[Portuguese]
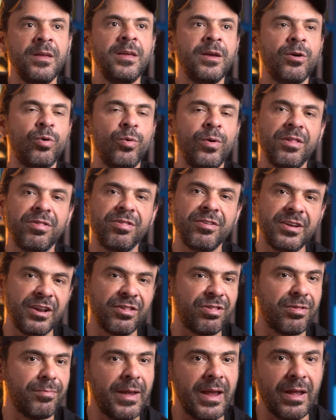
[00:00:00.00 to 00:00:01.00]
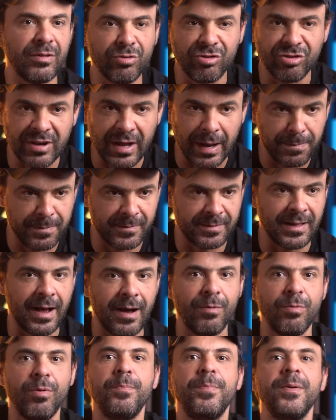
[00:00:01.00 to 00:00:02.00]
e com esse crescimento de
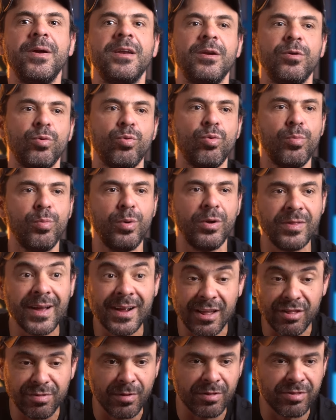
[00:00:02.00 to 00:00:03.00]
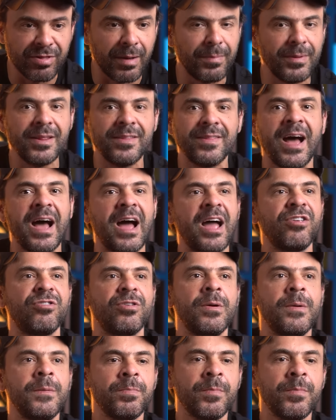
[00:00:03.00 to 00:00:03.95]
capital operando com muita responsabilidade,